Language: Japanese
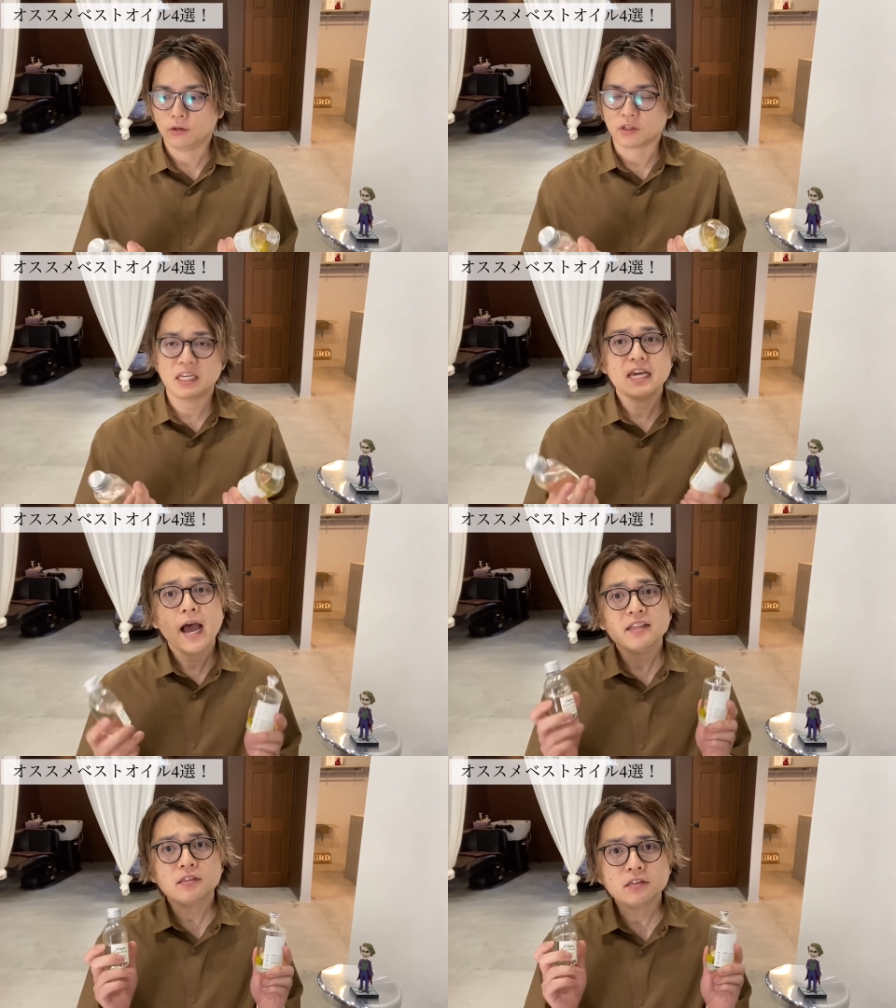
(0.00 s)
揮
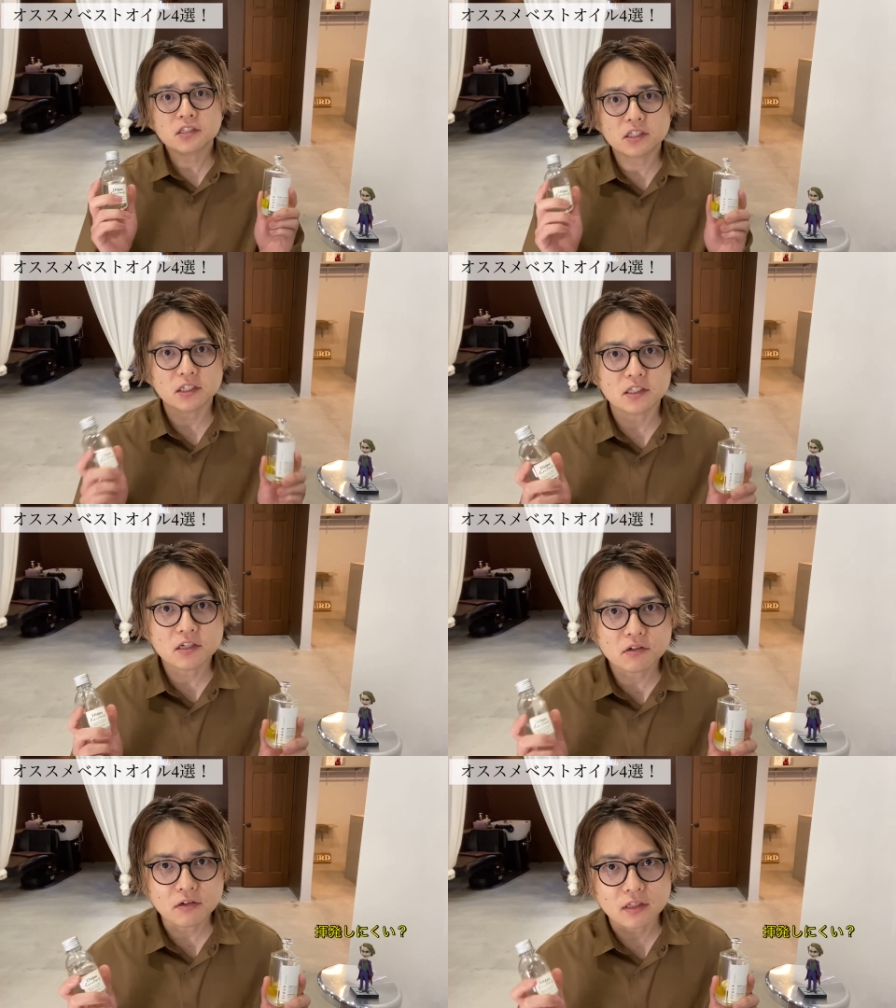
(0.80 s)
発しにく